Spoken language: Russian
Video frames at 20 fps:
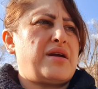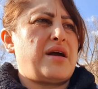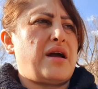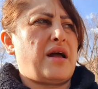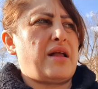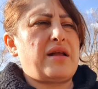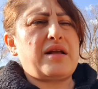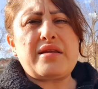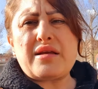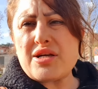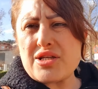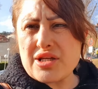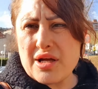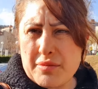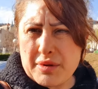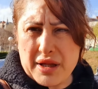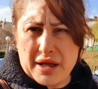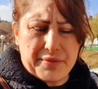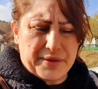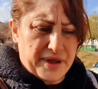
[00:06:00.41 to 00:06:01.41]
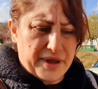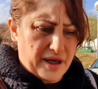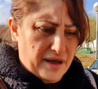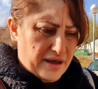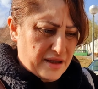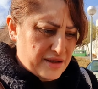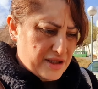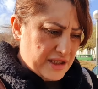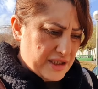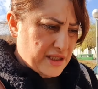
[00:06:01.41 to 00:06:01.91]
Она должна была
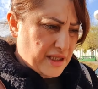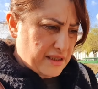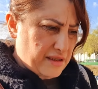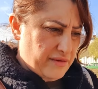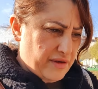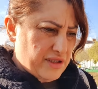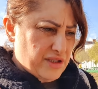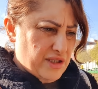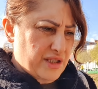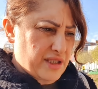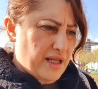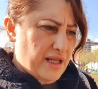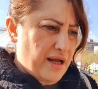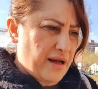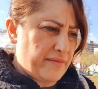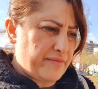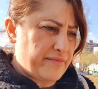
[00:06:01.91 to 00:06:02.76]
приехать 10 числа,